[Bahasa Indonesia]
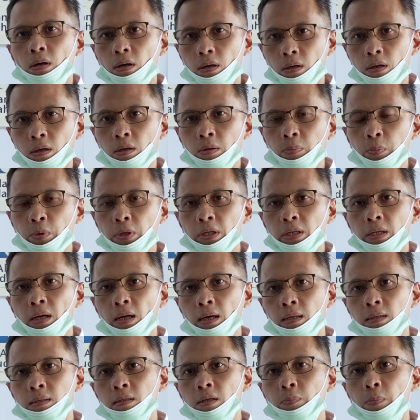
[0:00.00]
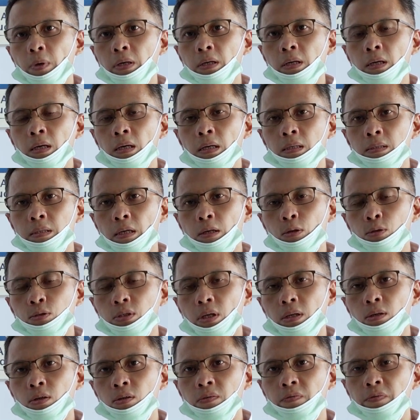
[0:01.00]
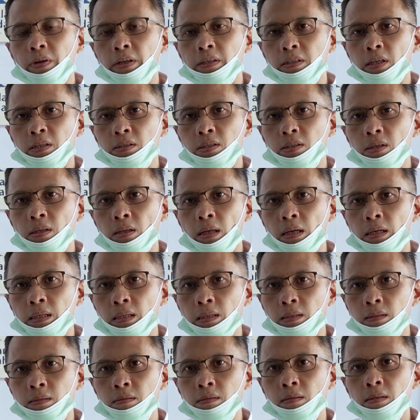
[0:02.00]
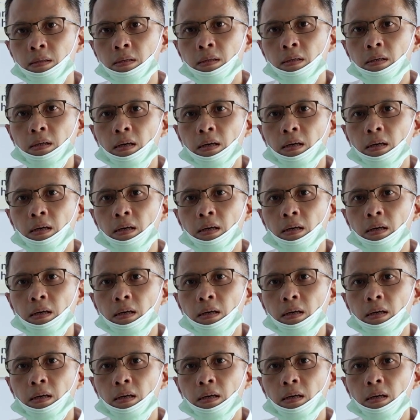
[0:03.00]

uh, pilihan kepada calon-calon franchise lain